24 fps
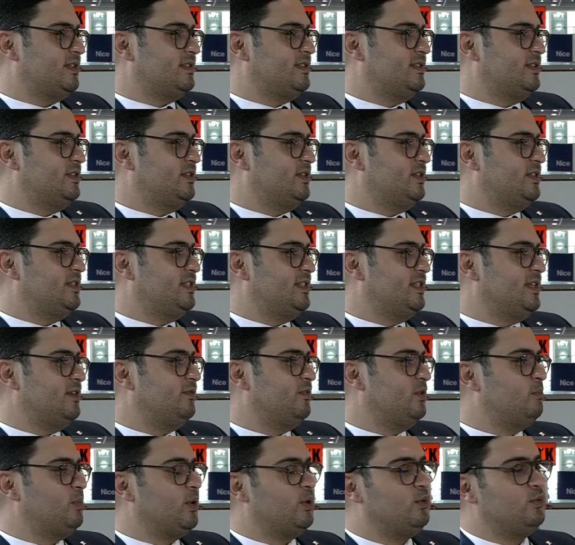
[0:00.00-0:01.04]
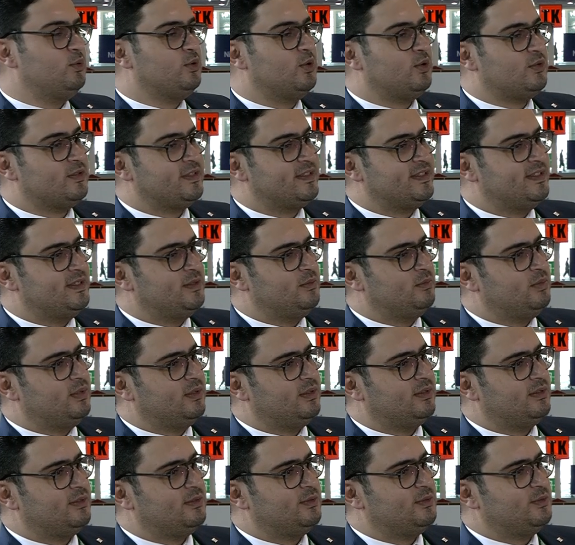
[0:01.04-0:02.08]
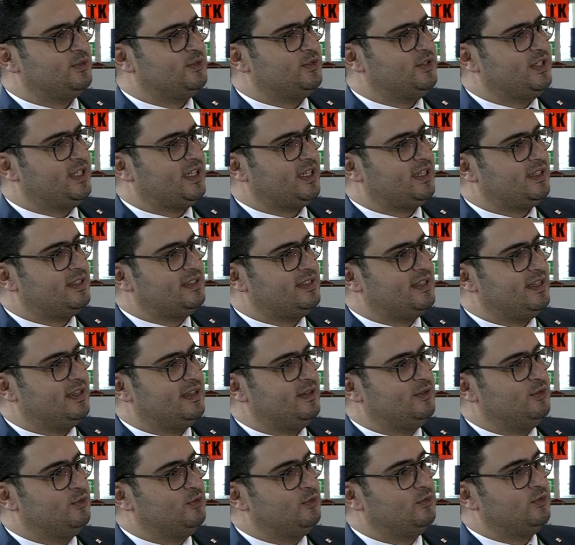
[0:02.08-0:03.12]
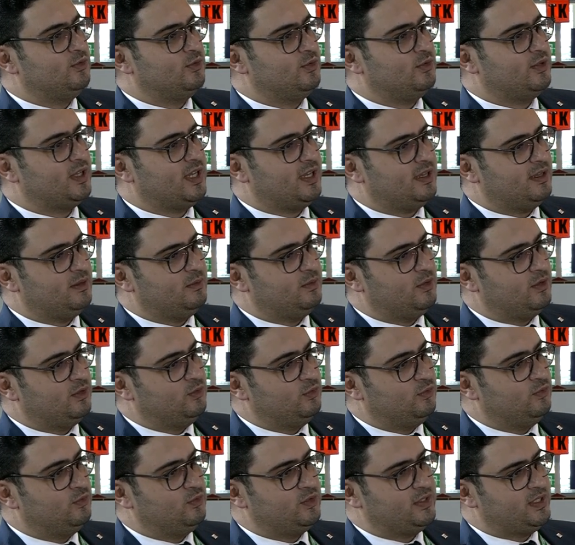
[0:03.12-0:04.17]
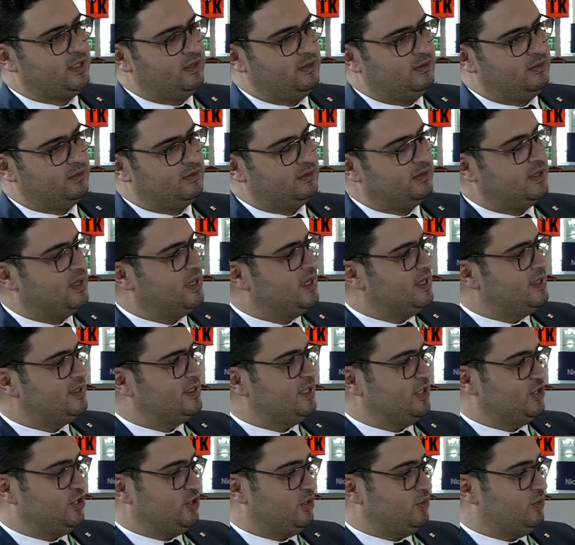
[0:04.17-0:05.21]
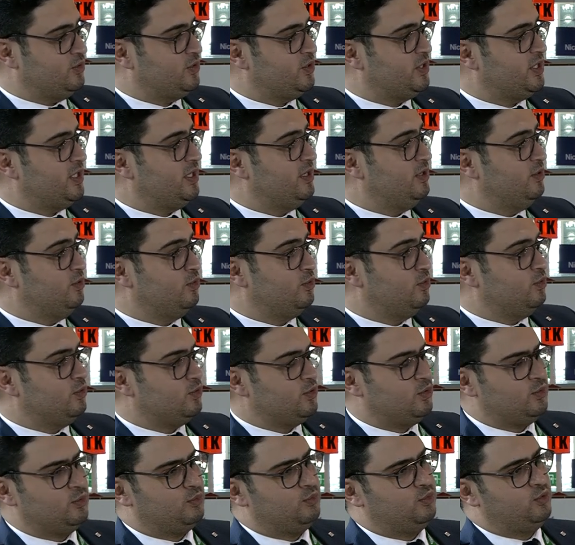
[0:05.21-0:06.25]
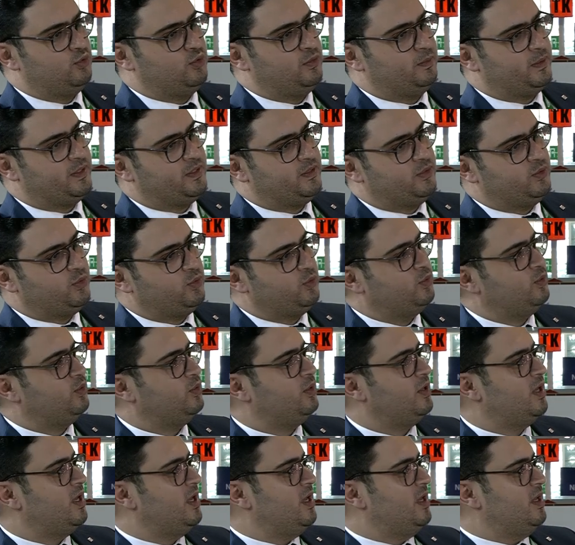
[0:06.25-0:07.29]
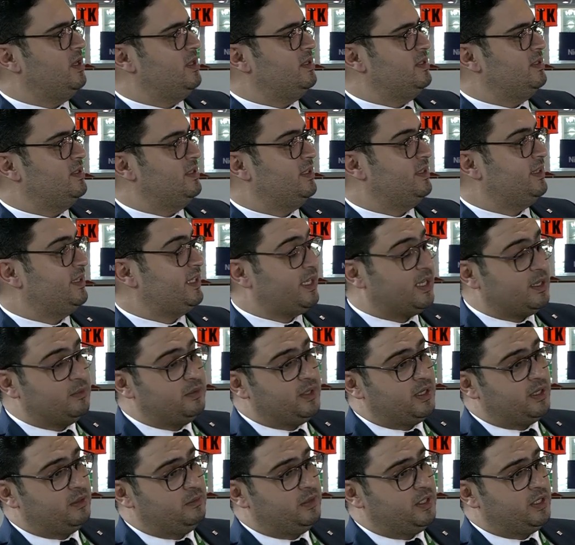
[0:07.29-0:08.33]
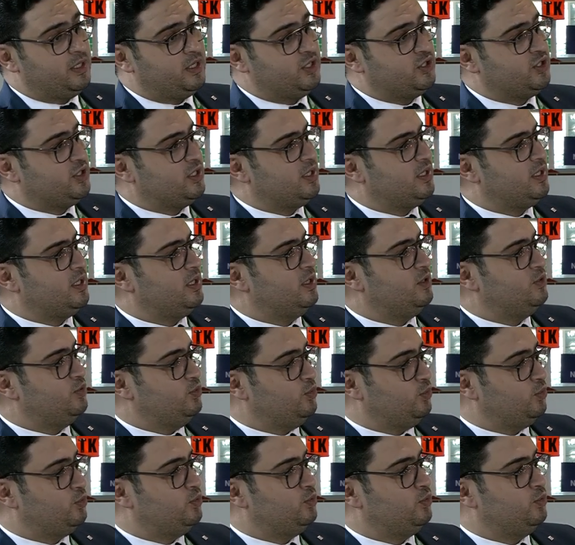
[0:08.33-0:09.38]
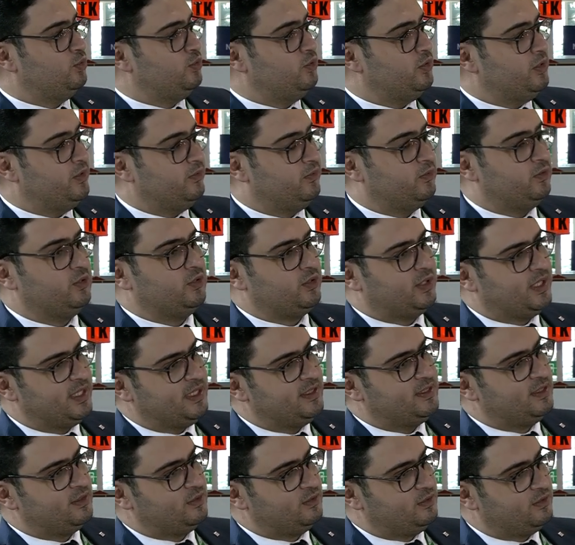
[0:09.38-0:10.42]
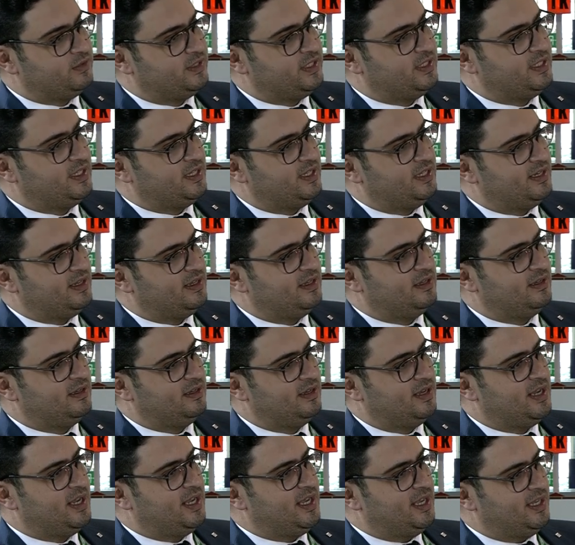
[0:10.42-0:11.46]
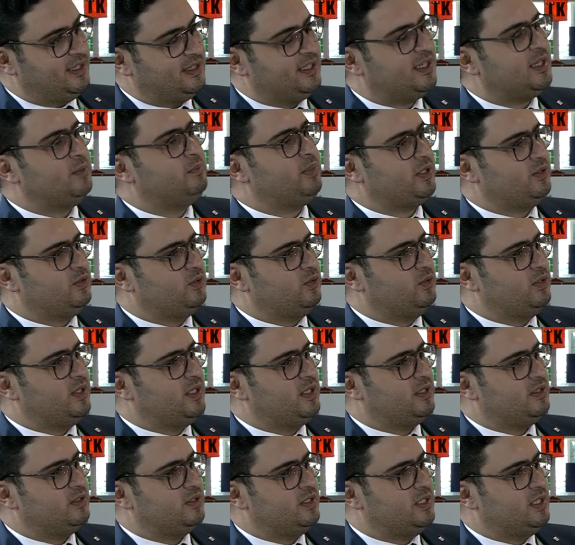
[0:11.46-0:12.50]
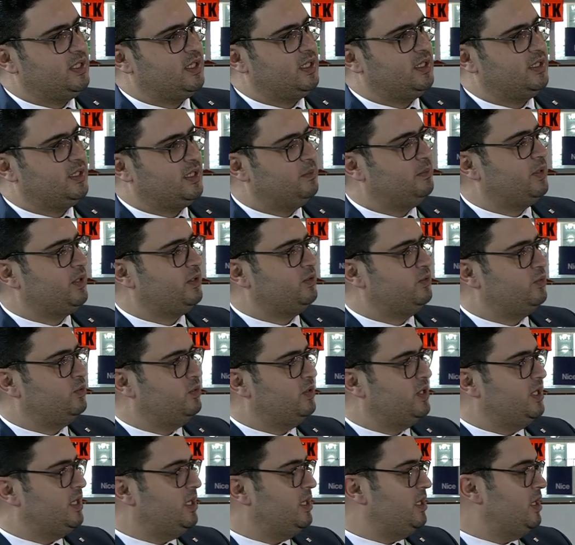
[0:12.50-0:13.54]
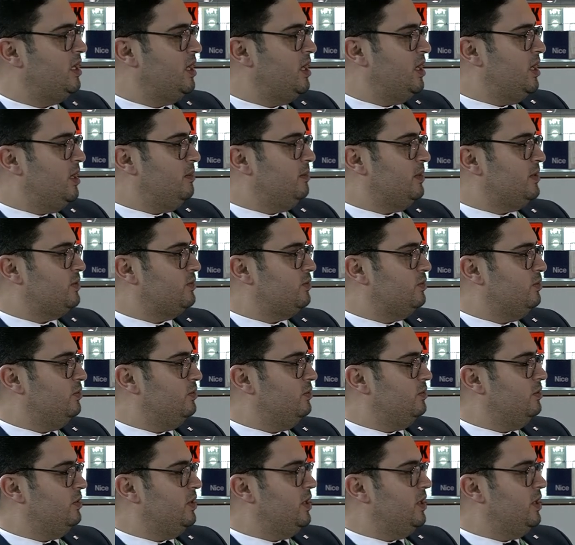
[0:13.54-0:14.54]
s'il n'y avait pas le Nansib, euh, je dirais que c'est un nouveau, carrément un nouveau salon. Hmm. Ça a changé, les locaux sont plus spacieux, c'est très bien aménagé et surtout le niveau d'organisation cette année-là est, très particulier. Je dirais très particulier parce que